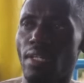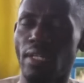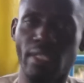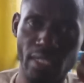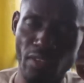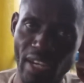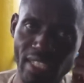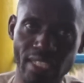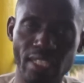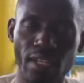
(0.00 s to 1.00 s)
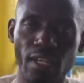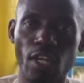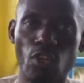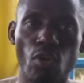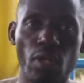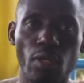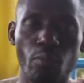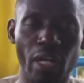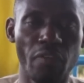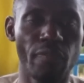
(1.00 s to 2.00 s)
Est-ce que ça va ici donc,
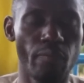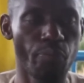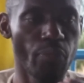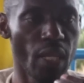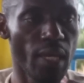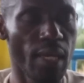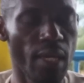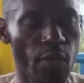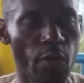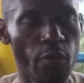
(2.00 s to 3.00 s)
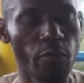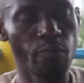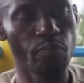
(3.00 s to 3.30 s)
bref, euh,